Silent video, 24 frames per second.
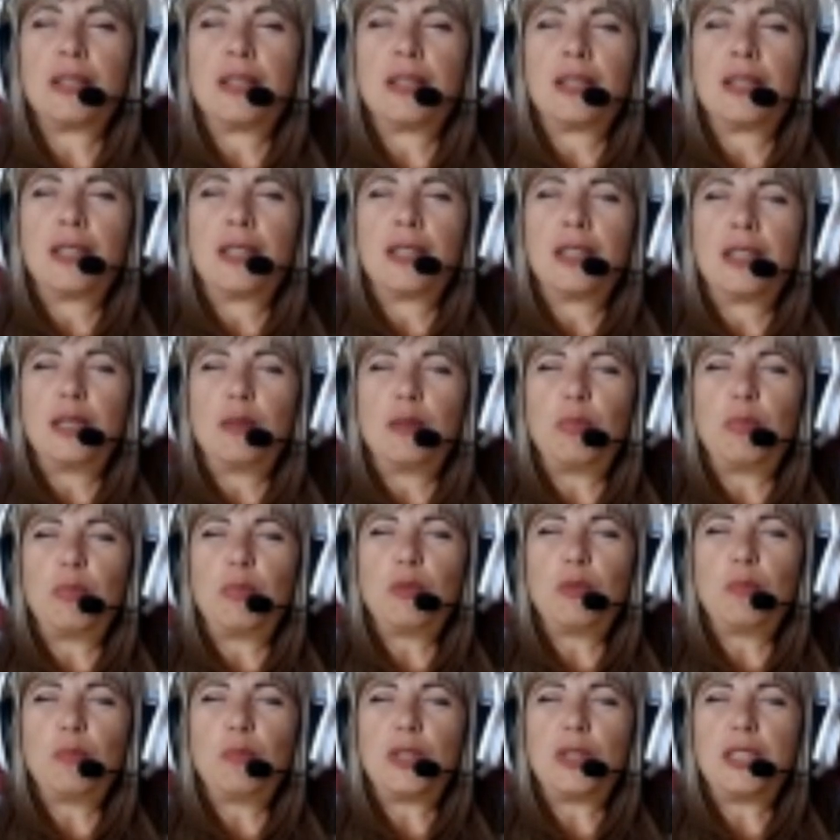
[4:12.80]
Угу. И потом
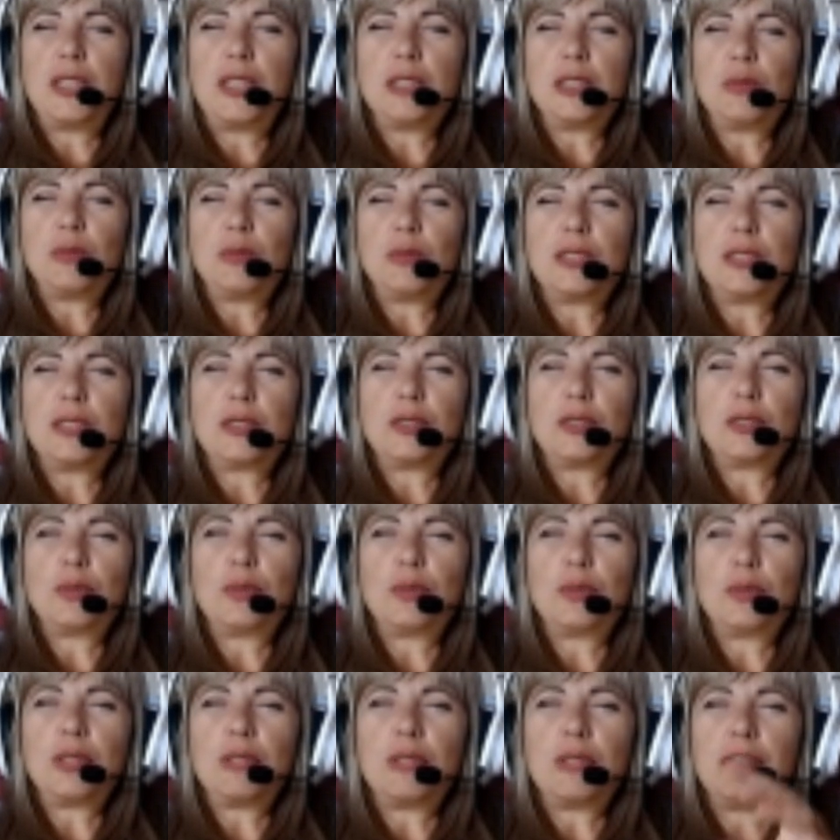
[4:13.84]
происходит
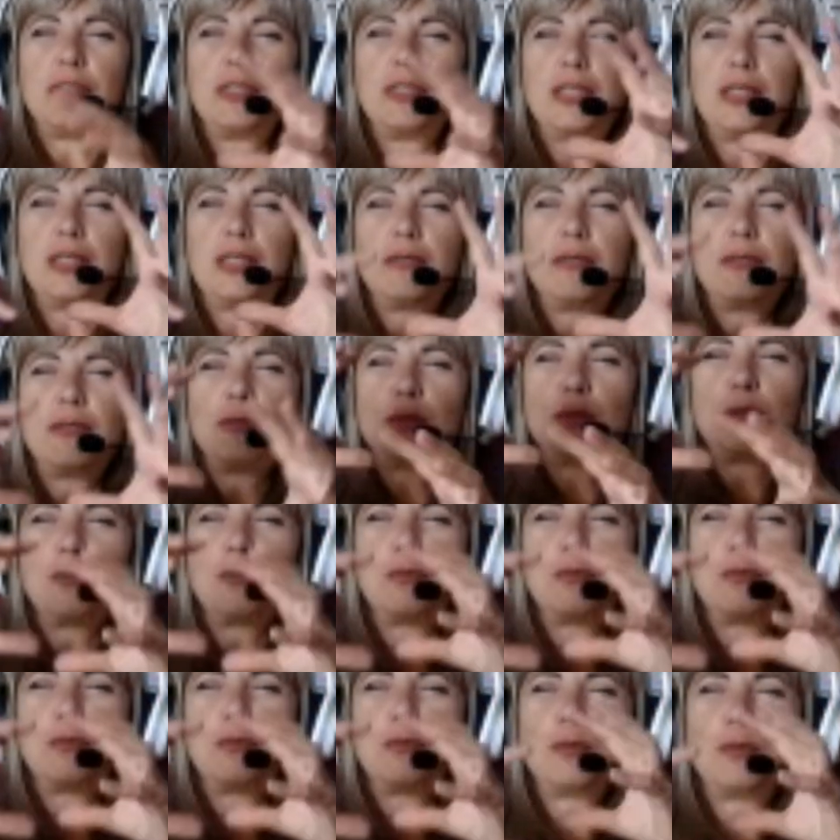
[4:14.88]
что-то, вы
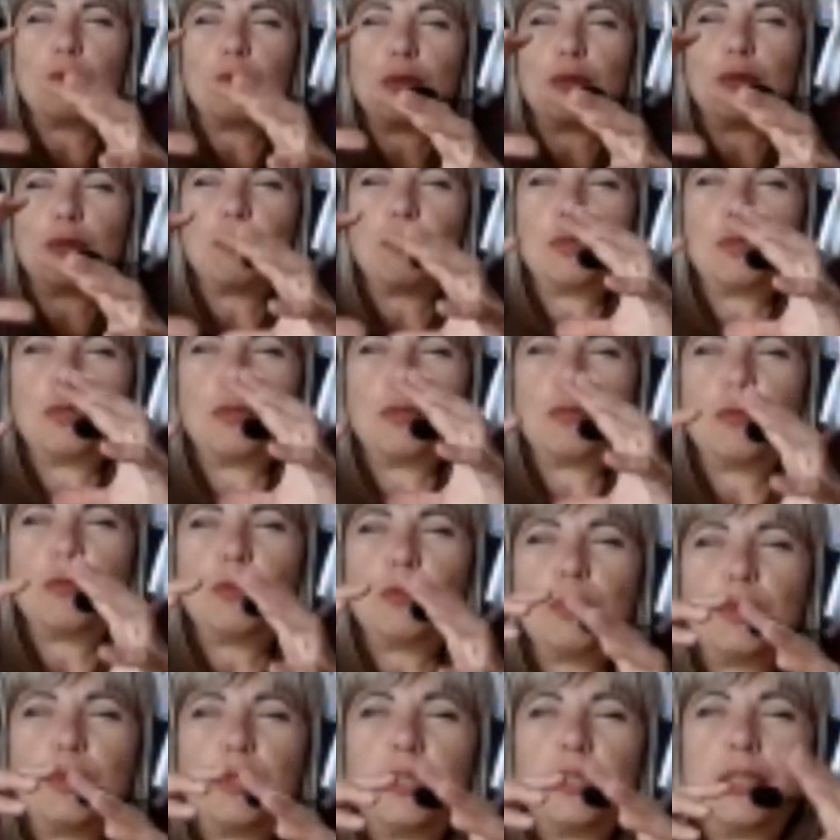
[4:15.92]

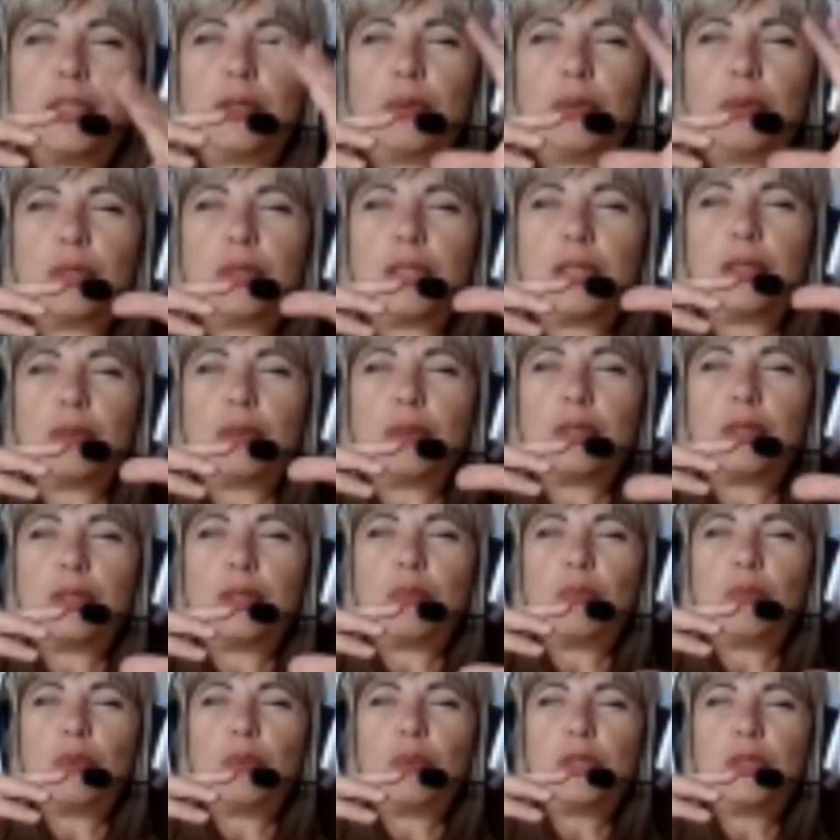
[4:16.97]
вот-вот-вот-вот-вот, и тот, который
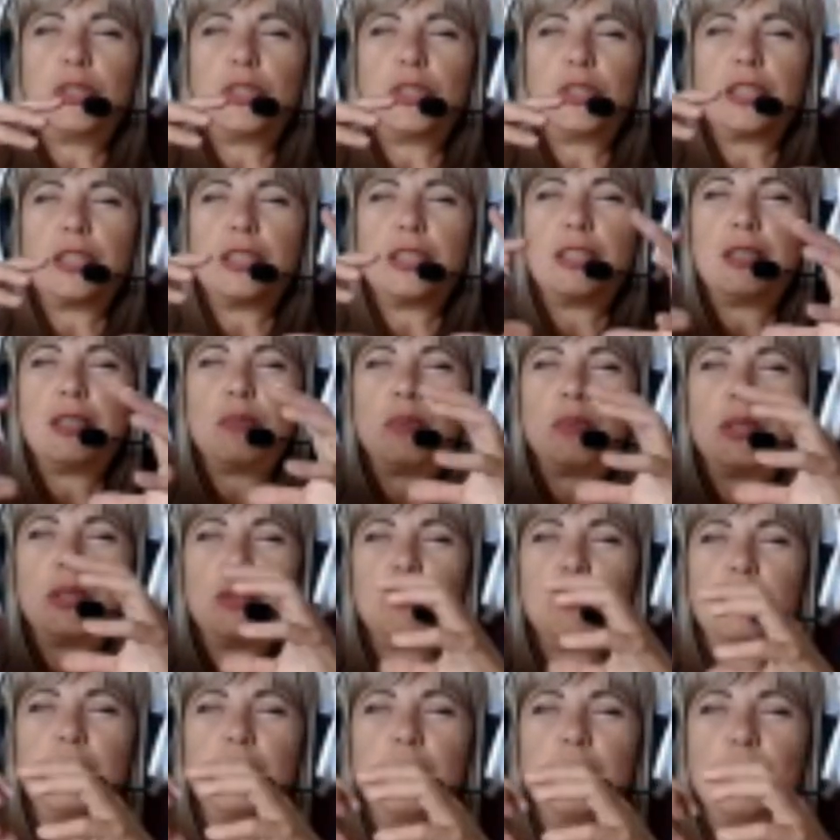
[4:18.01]
больше, один берет
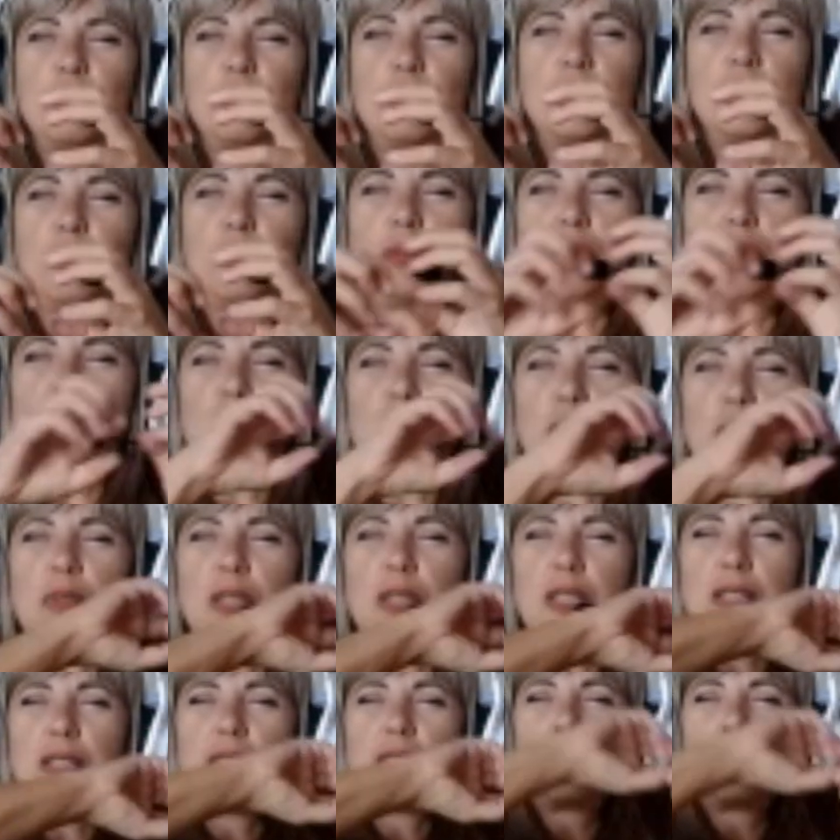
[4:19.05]
того, которого меньше,